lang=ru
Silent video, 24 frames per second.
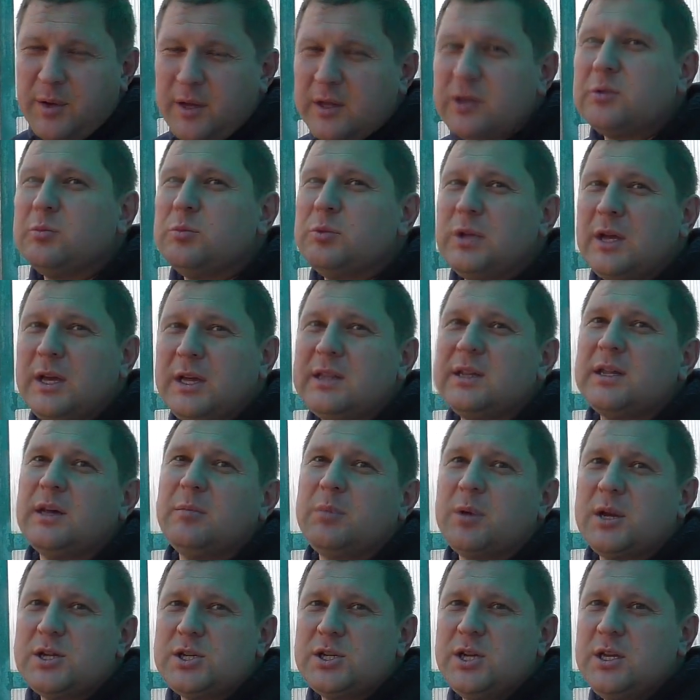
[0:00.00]
Поэтому на это
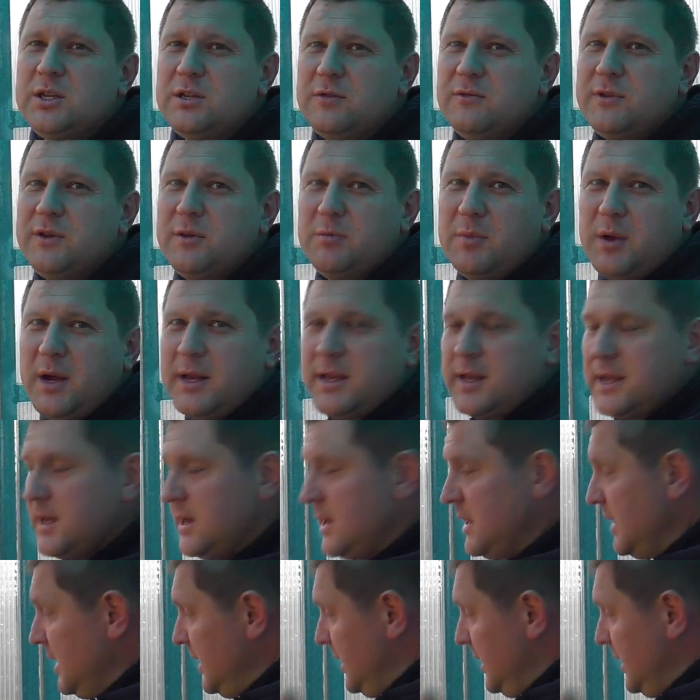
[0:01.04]
обращайте внимание.